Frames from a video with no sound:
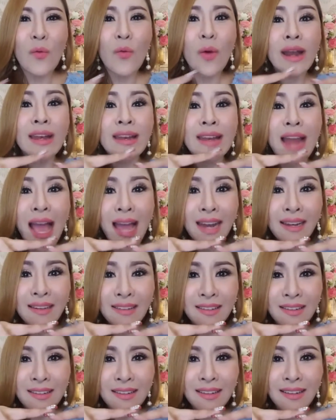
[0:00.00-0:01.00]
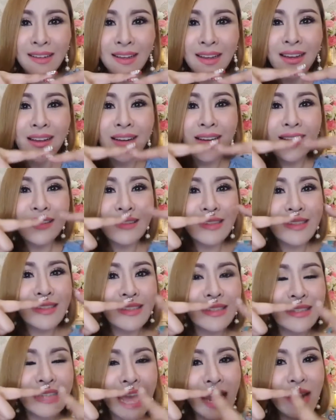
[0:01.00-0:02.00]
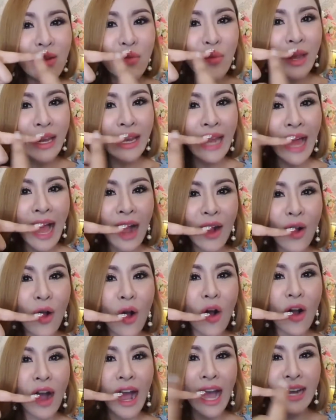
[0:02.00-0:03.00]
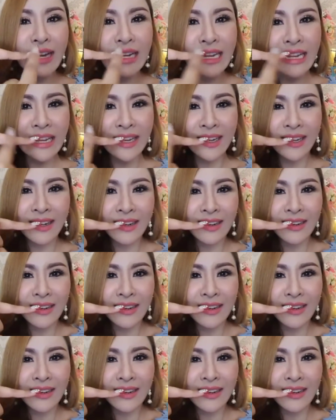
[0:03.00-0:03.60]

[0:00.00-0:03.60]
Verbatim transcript: วันนั้นคือเส้นเวลาของอดีต